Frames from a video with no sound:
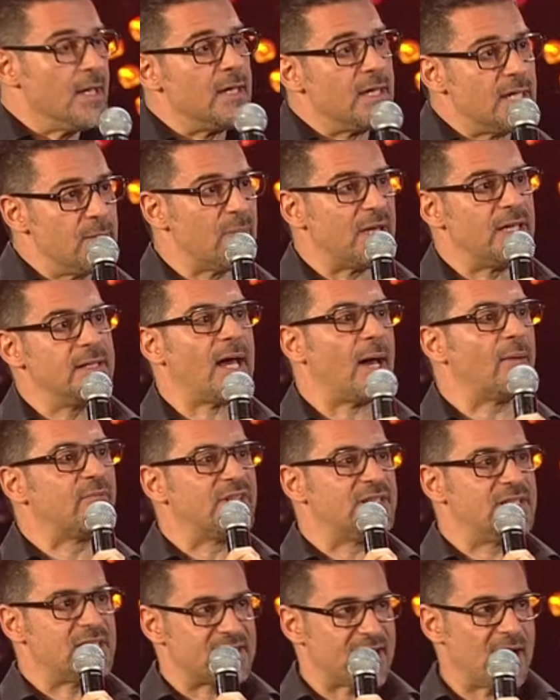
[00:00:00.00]
Immerhin haben
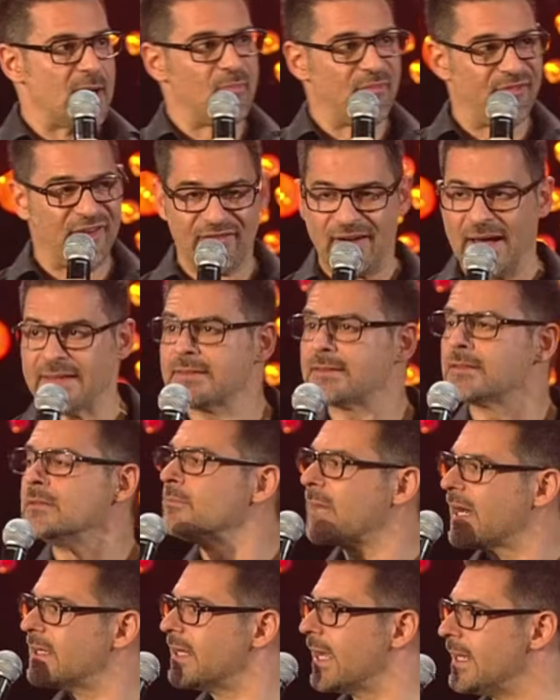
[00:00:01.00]
wir dieselben Verwandten.
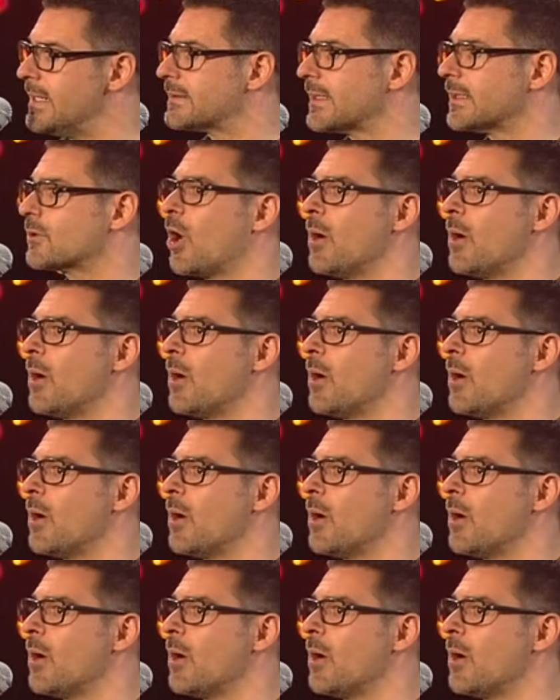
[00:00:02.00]
Meine Eltern